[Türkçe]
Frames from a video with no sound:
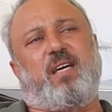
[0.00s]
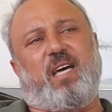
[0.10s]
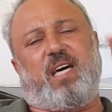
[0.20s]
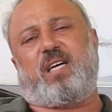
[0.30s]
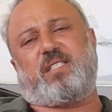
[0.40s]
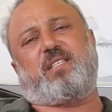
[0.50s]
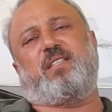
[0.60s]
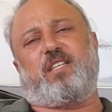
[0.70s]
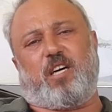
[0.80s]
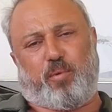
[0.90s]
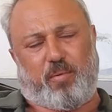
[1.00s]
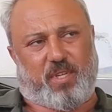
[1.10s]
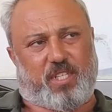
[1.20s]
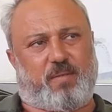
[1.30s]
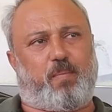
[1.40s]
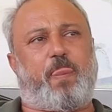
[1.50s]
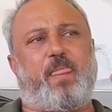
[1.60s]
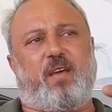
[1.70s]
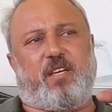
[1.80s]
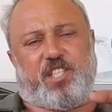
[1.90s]
her hastalığı kapabilir.
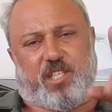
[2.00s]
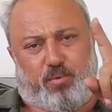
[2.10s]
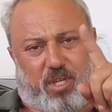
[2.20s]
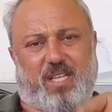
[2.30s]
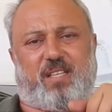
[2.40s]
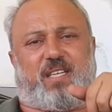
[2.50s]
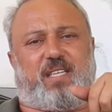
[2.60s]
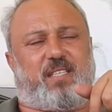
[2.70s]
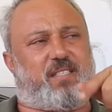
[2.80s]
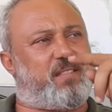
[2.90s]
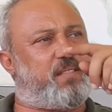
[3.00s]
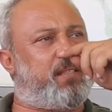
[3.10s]
Şimdi buna da dikkat edin.